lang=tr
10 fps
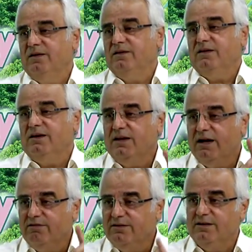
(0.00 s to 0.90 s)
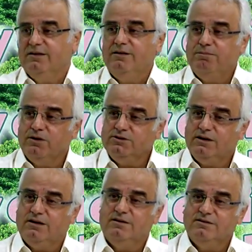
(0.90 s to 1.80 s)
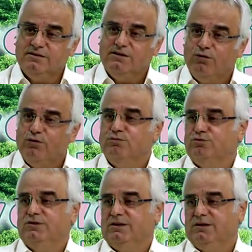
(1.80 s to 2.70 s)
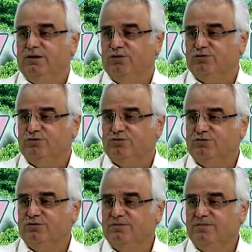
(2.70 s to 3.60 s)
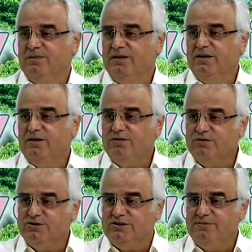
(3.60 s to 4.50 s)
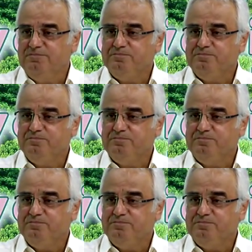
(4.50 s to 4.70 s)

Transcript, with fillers: Tedavideki başarınızı da olumsuz etkiliyorsunuz. Onun için